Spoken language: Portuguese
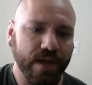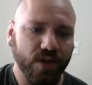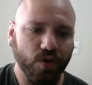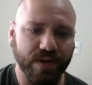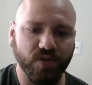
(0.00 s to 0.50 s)

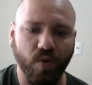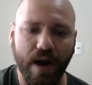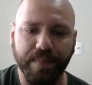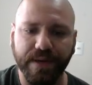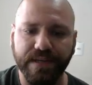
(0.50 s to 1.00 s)
e uma
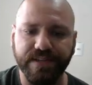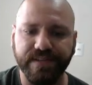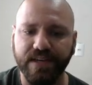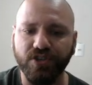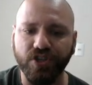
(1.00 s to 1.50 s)
swap aqui de
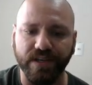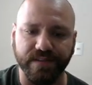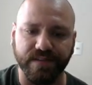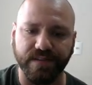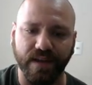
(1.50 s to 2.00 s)
6 GB,
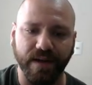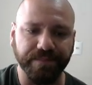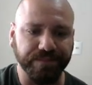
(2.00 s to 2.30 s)
tá?